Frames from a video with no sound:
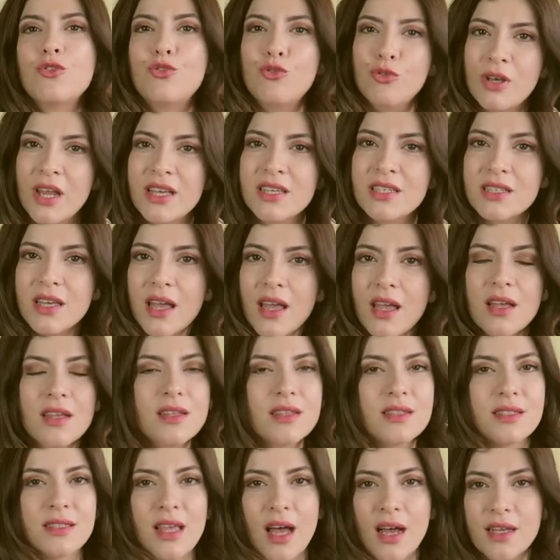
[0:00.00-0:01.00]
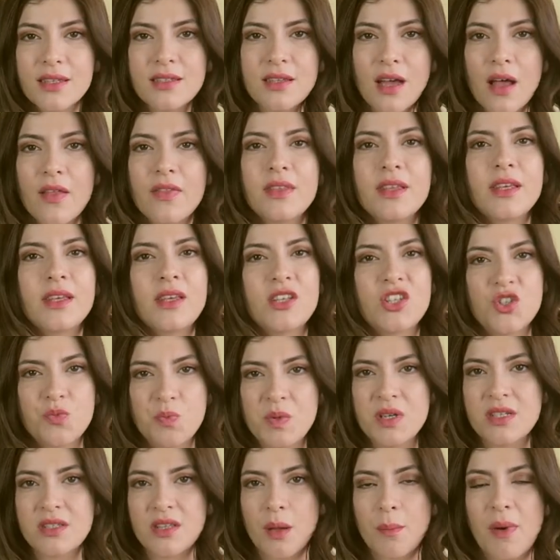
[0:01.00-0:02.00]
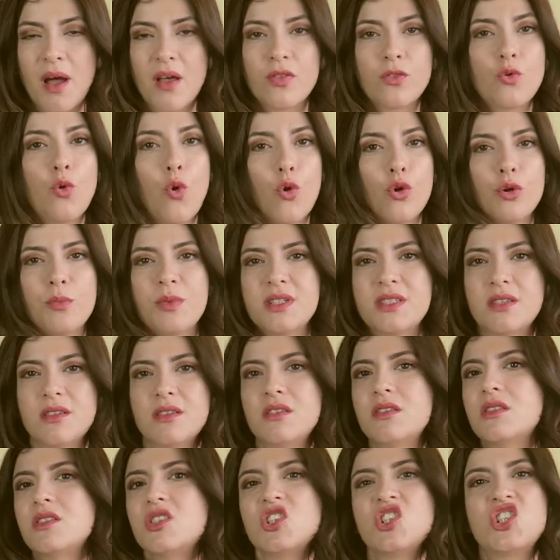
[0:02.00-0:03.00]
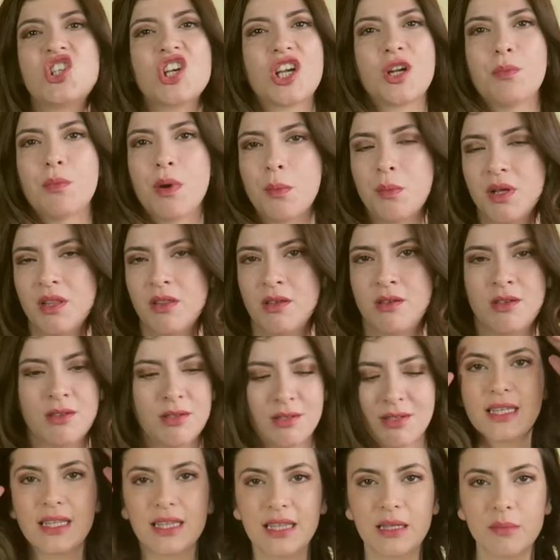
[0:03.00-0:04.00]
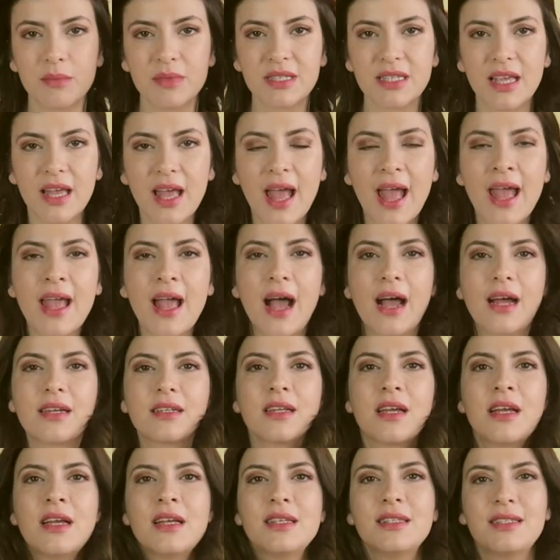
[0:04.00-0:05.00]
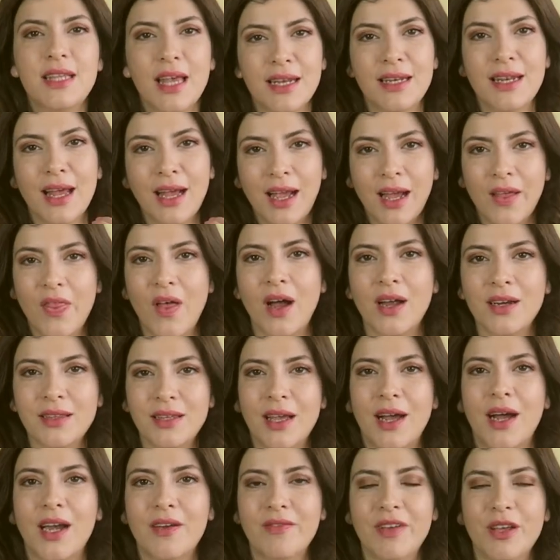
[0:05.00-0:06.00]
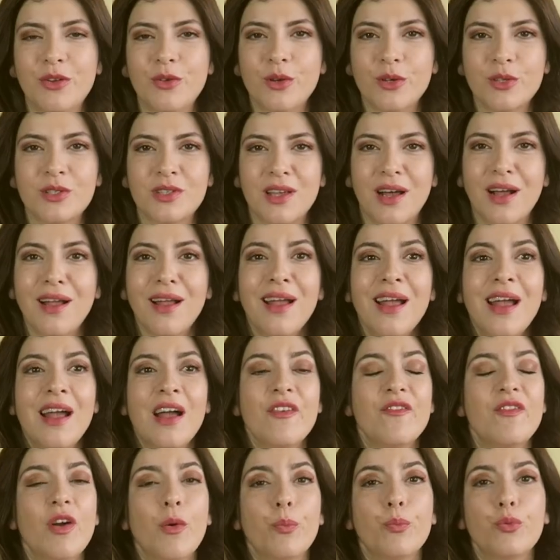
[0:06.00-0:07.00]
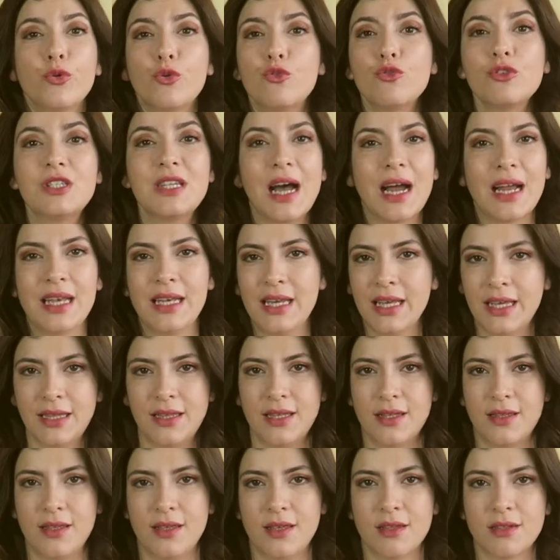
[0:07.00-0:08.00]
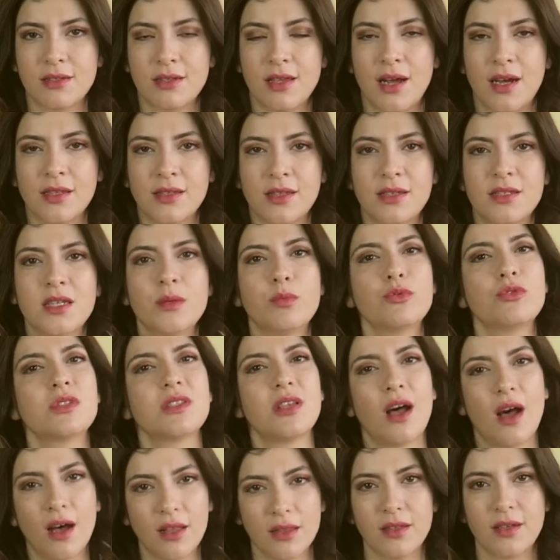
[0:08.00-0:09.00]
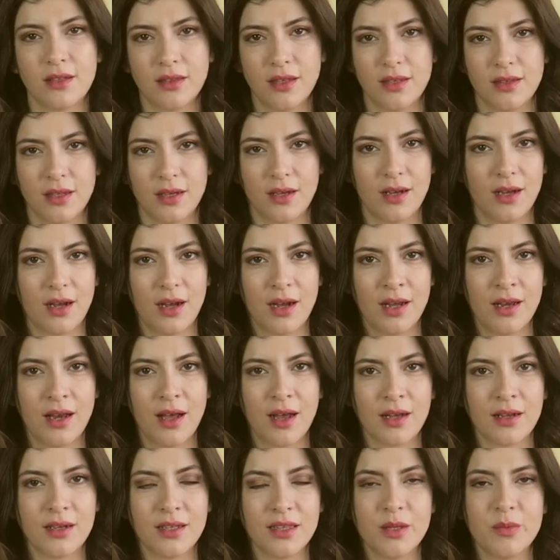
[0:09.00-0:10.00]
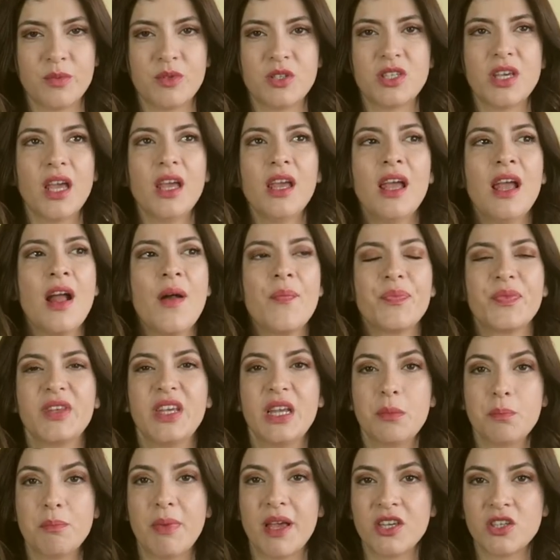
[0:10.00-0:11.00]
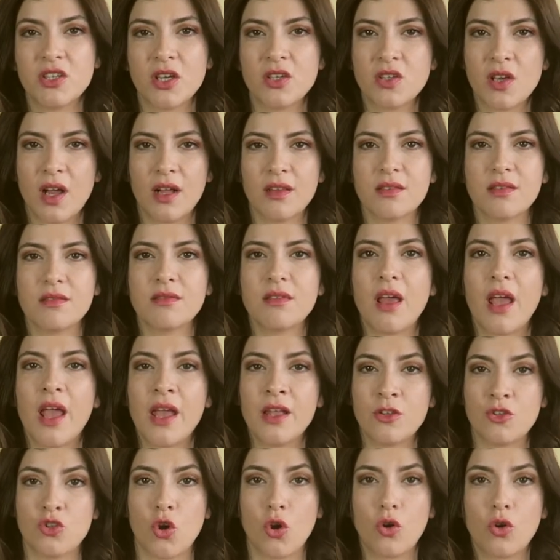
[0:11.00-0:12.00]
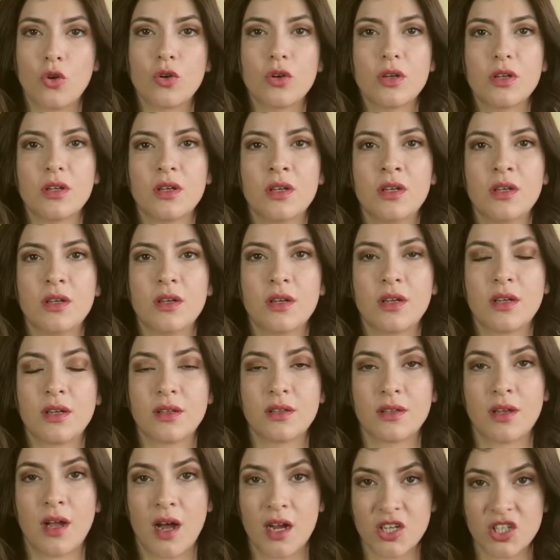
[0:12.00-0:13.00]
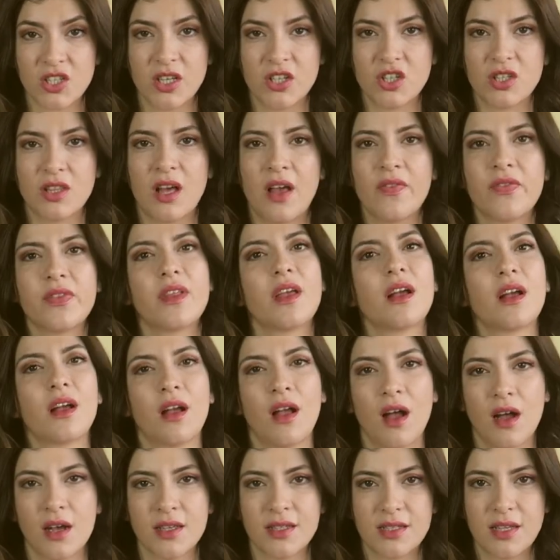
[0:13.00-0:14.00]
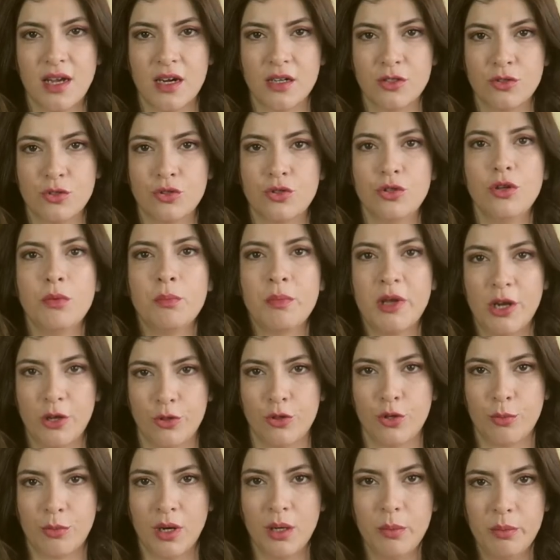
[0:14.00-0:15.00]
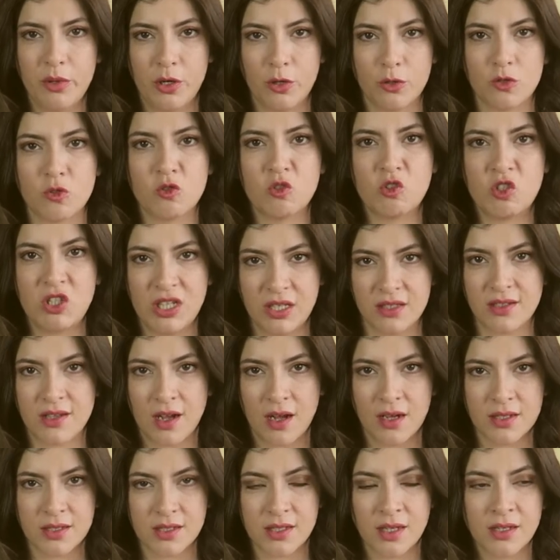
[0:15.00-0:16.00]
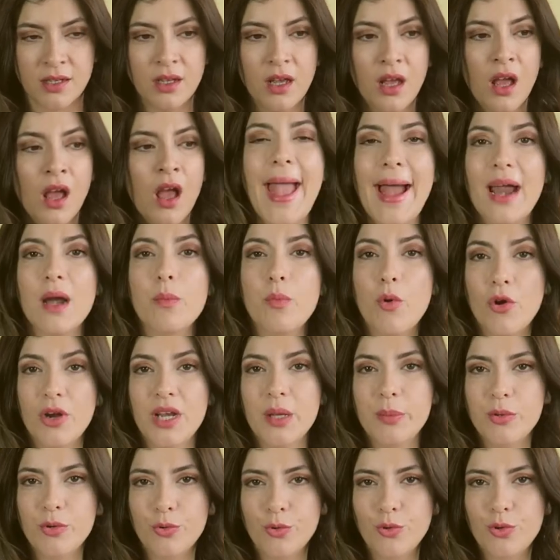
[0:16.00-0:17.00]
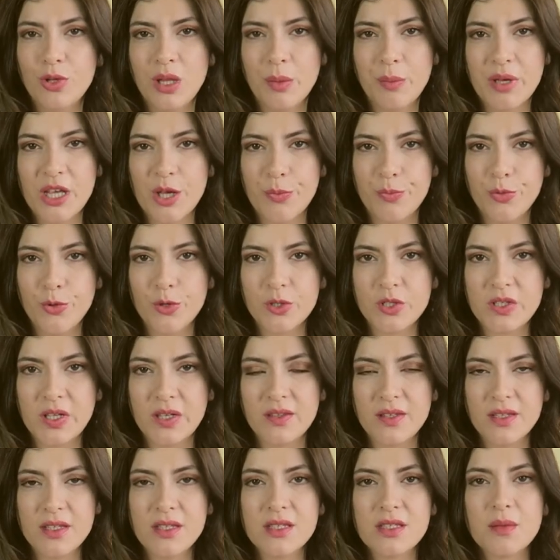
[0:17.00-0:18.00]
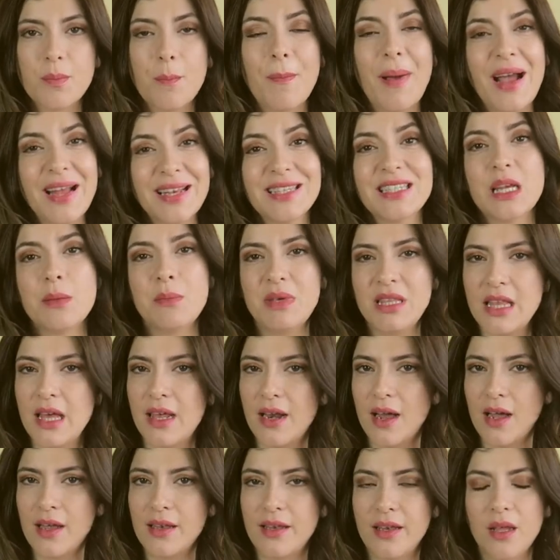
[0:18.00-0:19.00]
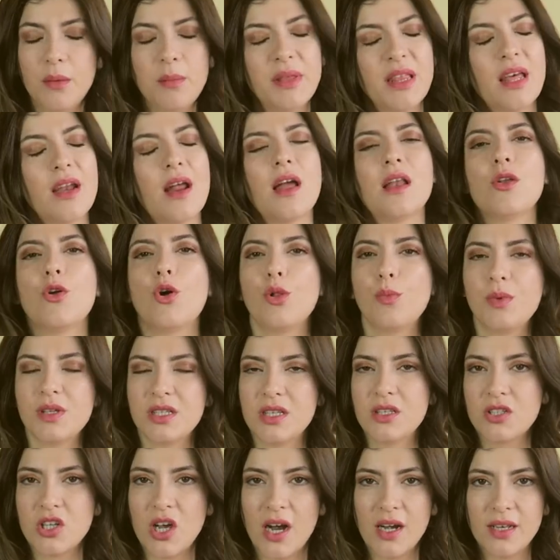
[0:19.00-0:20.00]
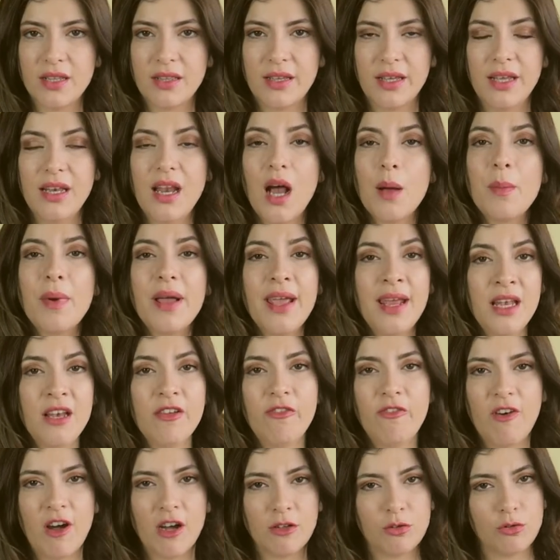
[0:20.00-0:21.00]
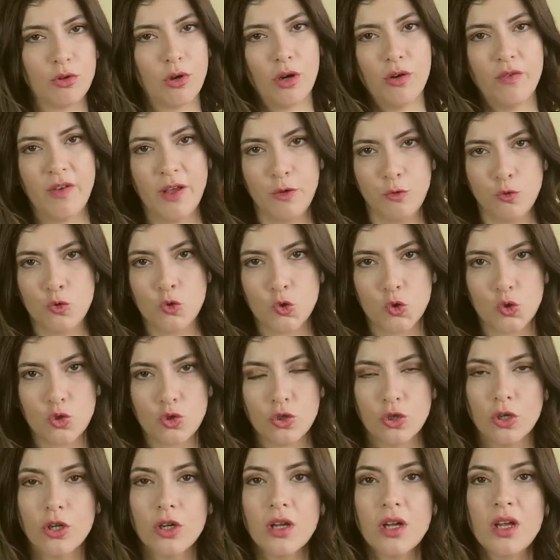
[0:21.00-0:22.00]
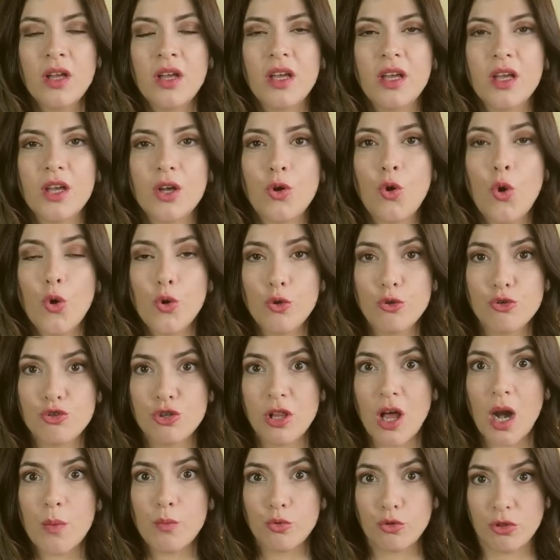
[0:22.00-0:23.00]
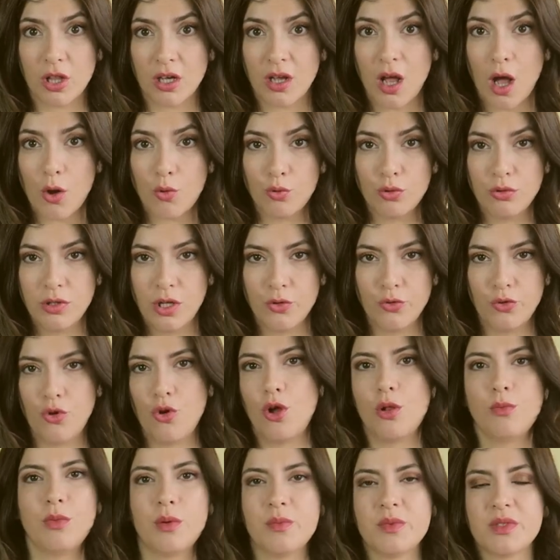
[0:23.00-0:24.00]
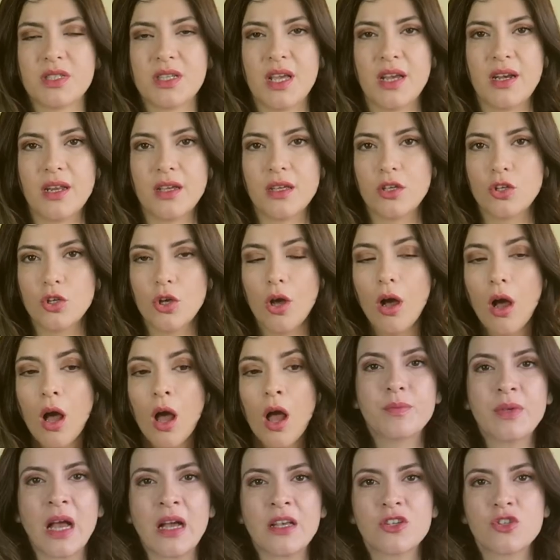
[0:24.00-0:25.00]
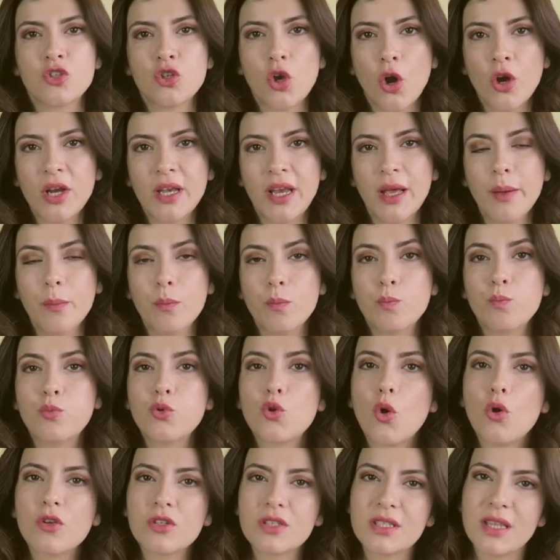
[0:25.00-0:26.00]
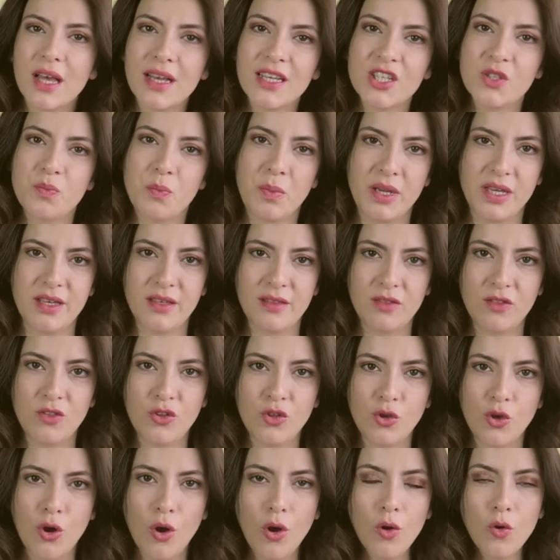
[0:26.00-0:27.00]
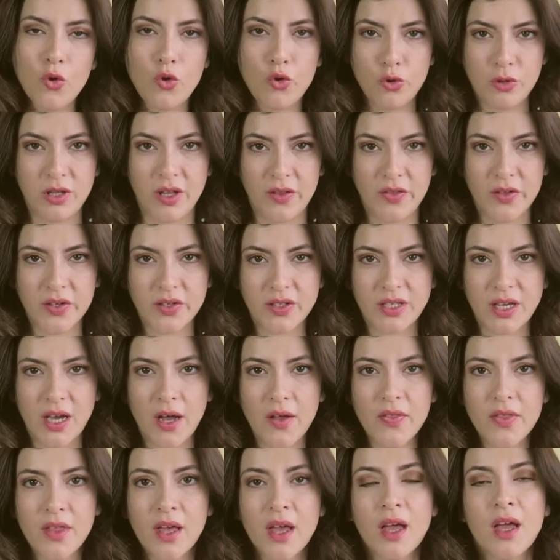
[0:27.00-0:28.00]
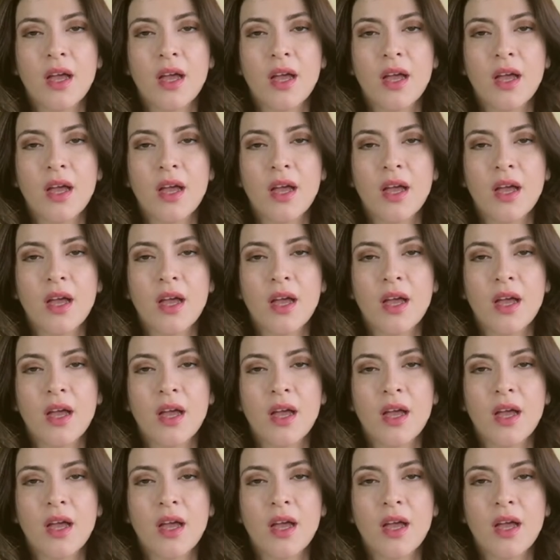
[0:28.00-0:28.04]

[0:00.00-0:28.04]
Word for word: Güneşe zaten hiçbir zaman korumasız çıkmamalıyız. Cildimize eğer zerre kadar değer veriyorsak ve bu güzellik de değil sadece bu sağlıkla da alakalı bir şey. 25 yaş altında en çok e, karşılaşılan kanser türü melanoma biliyorsunuz cilt kanseri. Eğer böyle bir uygulama yapıyorsanız bence mineralli, mineralli olması şart değil ama 50 faktör ve üstü e, koruyucular mutlaka kullanıyor olmamız gerekiyor. Yani şöyle bronzlaşmayın diyor kullanırken.